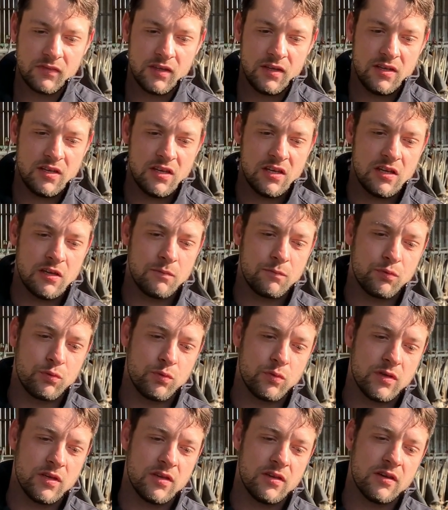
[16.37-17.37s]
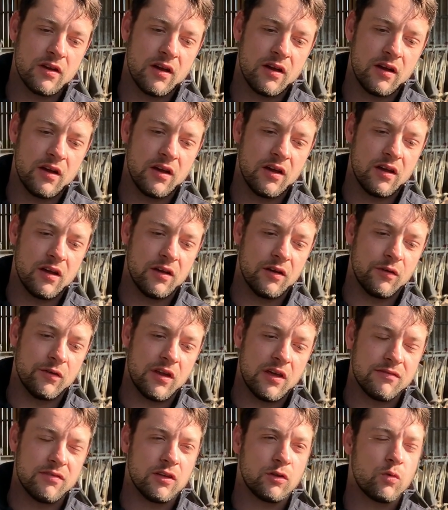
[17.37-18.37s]
Et puis
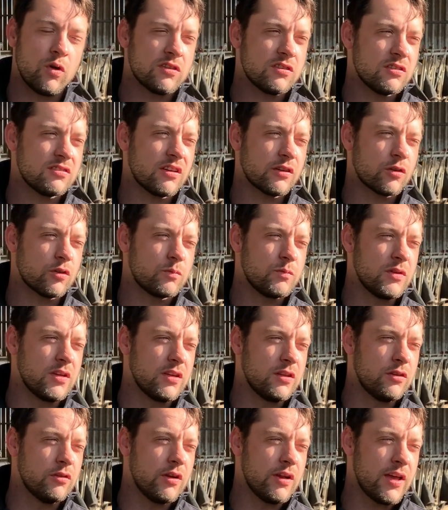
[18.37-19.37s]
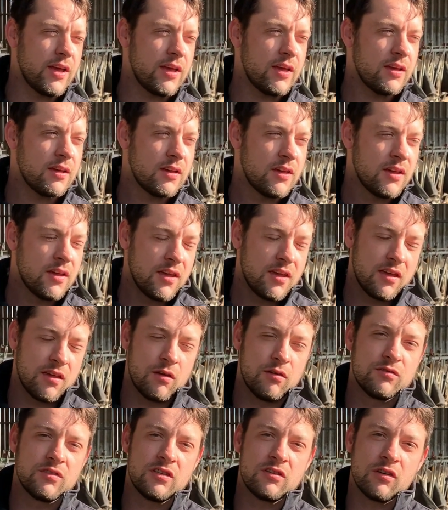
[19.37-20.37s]
on avait 350 ml de lait
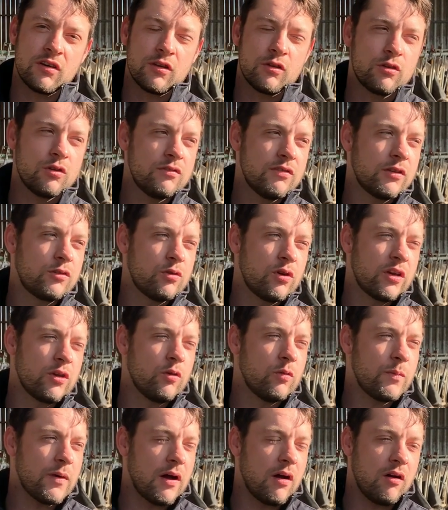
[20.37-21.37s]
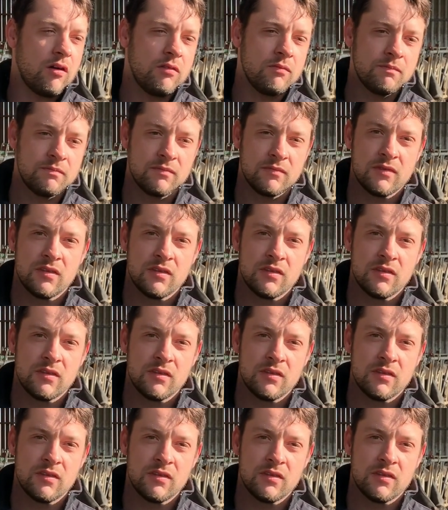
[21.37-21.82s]
et on faisait 180 taurillons par an.